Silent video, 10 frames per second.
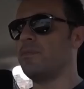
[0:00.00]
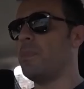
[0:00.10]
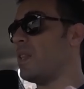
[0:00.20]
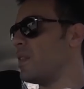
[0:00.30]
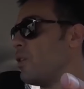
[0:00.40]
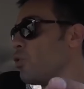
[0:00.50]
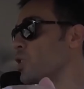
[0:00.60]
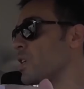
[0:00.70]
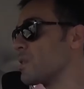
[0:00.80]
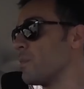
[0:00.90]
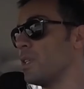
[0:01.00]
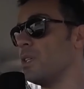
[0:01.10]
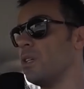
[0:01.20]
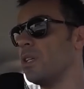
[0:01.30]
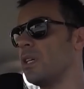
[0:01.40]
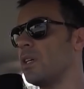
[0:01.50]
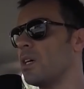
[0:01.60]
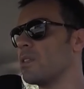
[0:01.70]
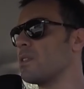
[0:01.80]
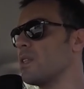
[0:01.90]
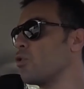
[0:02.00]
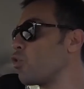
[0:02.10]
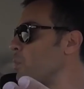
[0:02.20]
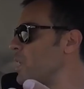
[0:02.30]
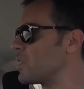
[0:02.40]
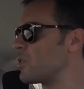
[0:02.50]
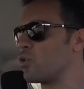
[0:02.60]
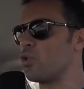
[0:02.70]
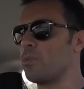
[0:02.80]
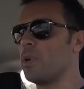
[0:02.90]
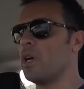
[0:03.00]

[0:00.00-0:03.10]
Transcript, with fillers: Ben de o şanzımanı aslında korumaya çalışıyorum.